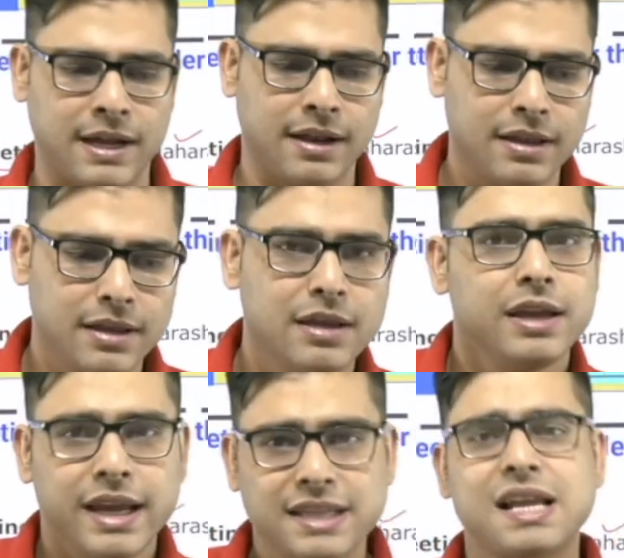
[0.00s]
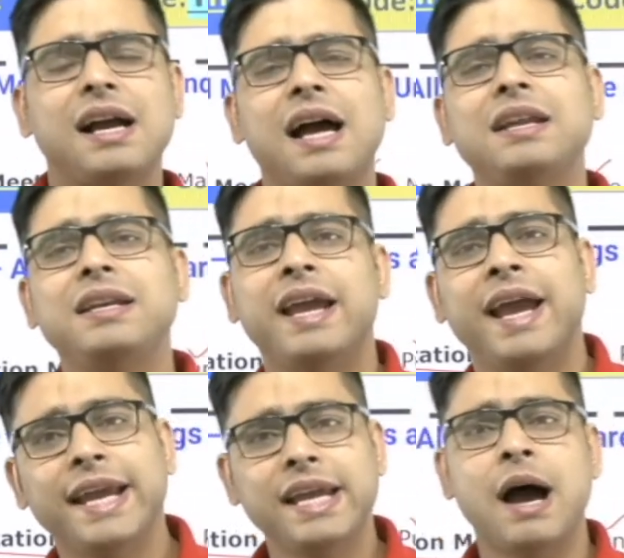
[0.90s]
सवाल इसका कारण
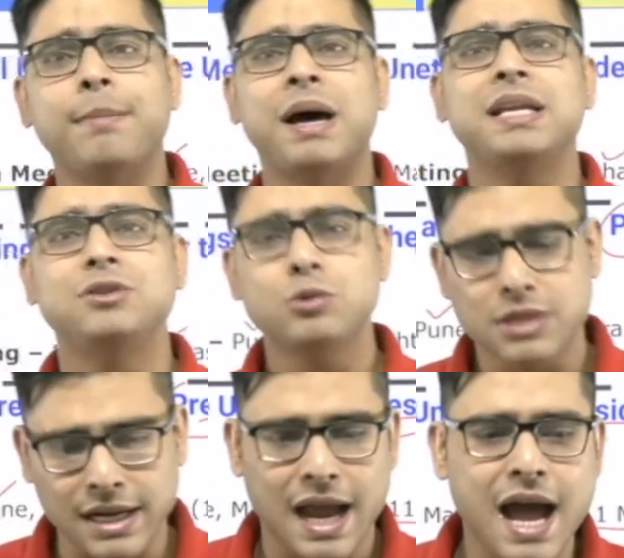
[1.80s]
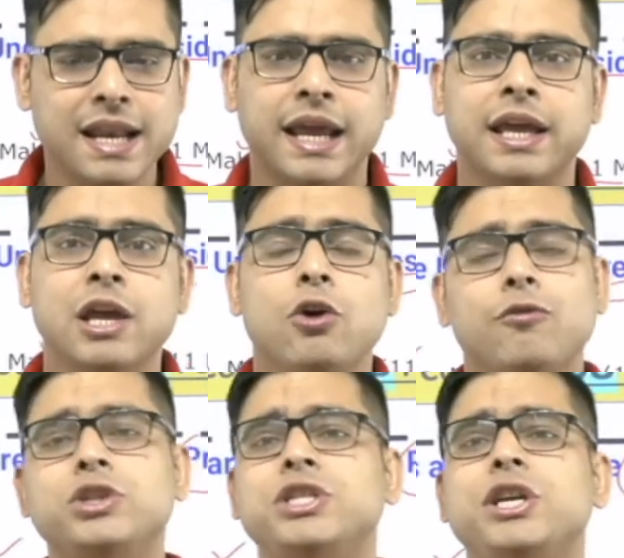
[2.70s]
ये है कि हमारी जो सरकार है
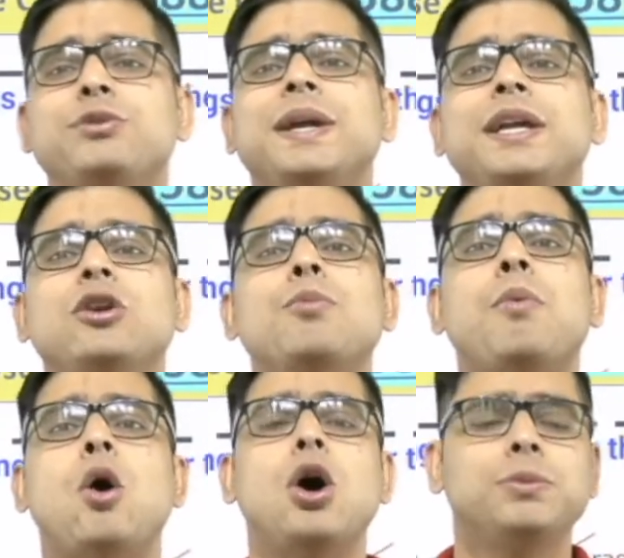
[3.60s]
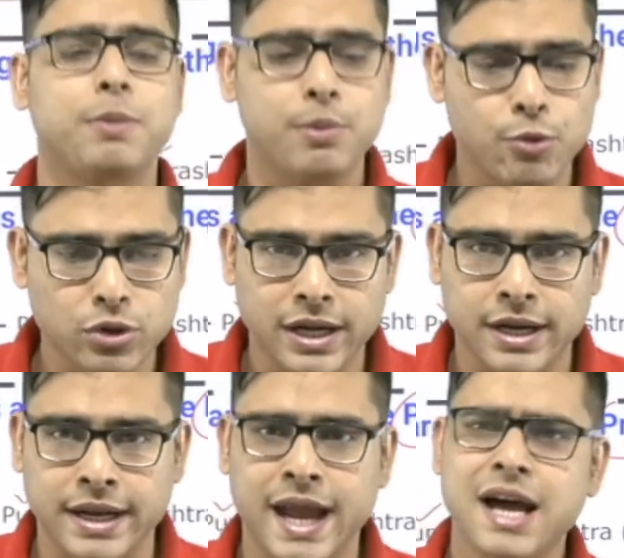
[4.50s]
वो जी ट्वेंटी को बहुत प्रमोट
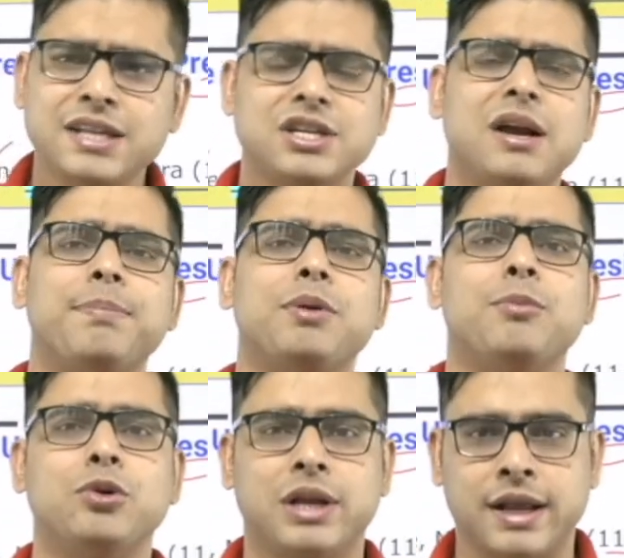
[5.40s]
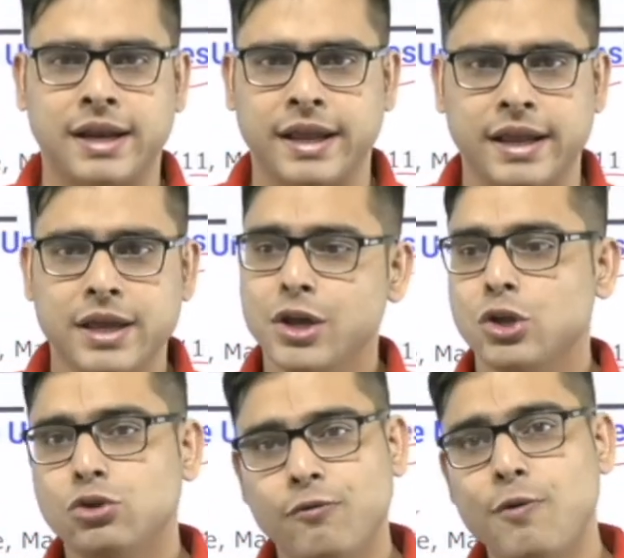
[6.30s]
कर रही है हर जगह प्रमोट कर रही है
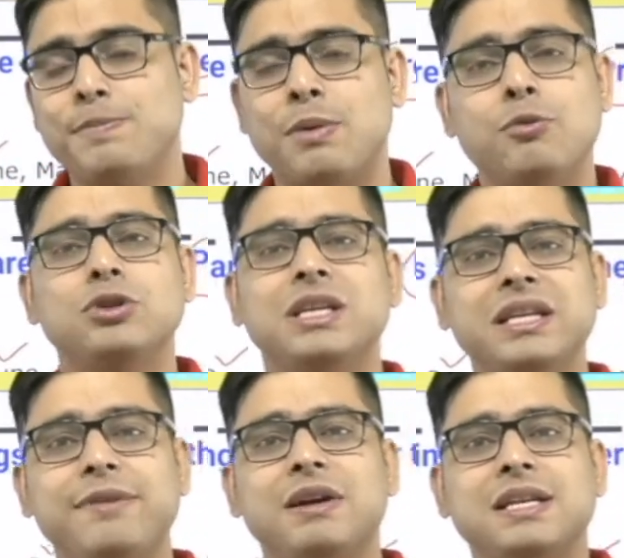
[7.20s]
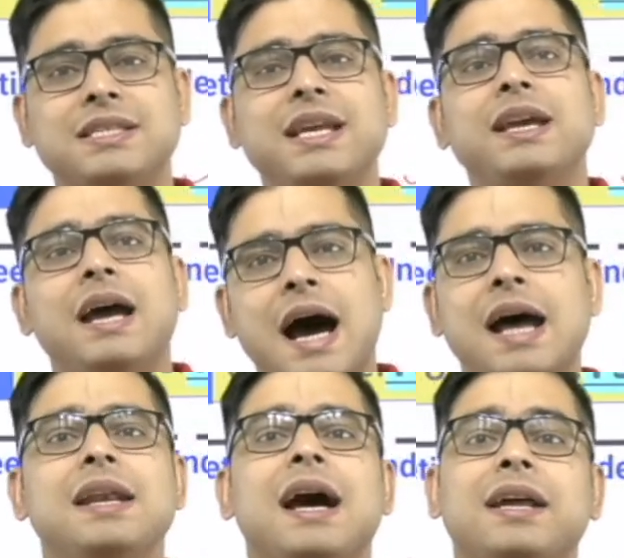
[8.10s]
तो वो प्रमोशन की वजह से
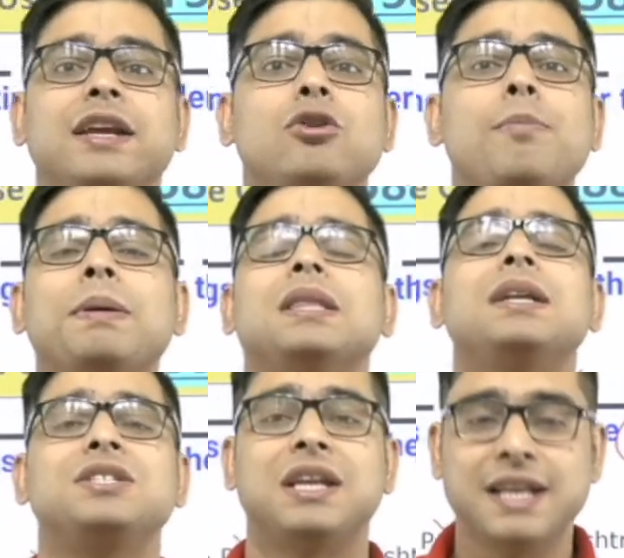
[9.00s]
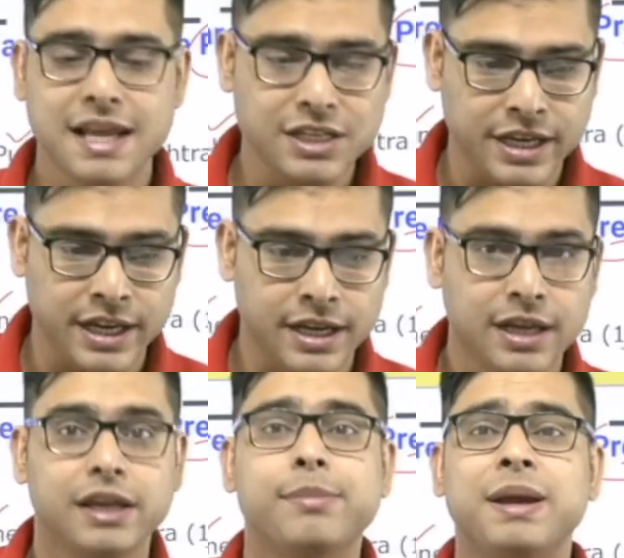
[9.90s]
हर नागरिक को पता चलना चाहिए
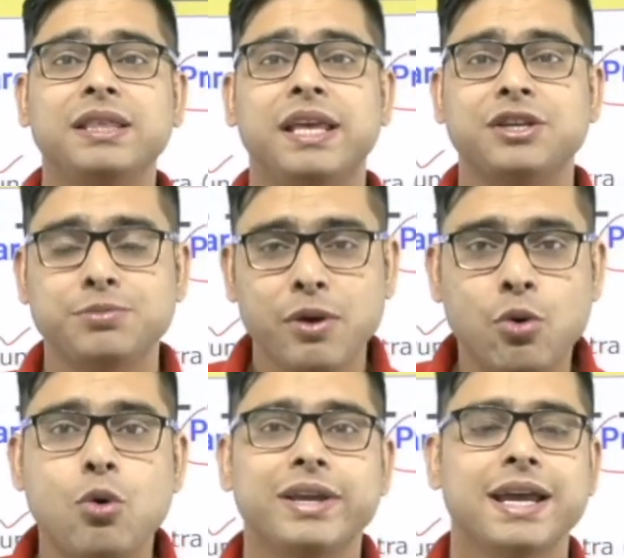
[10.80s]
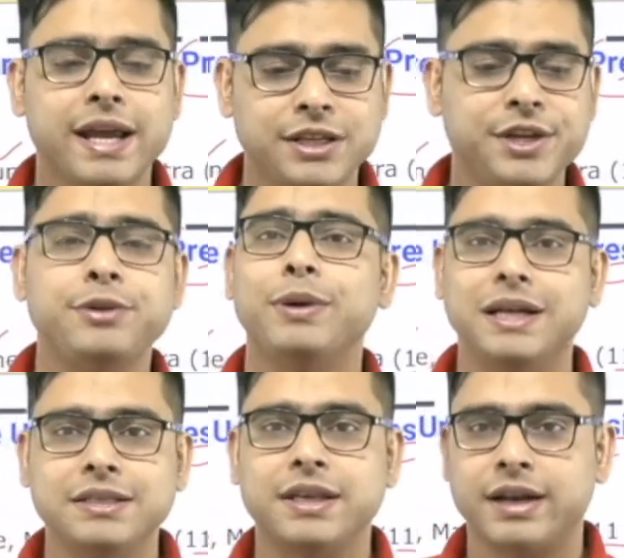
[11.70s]
कि भाई देश में हो क्या रहा है जी
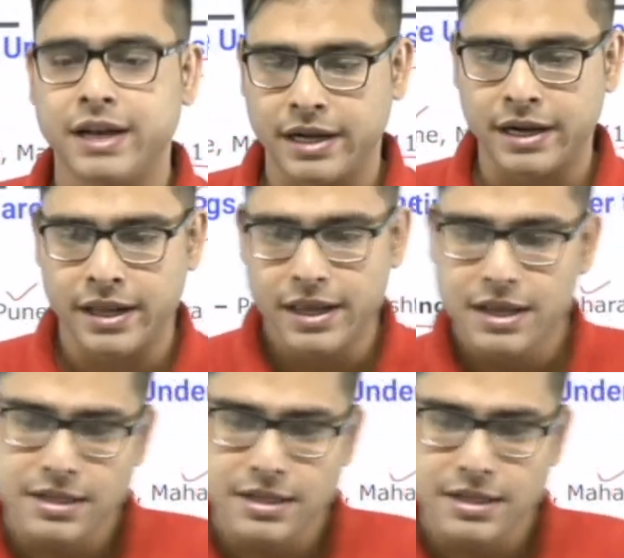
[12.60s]
ट्वेंटी से रिलेटेड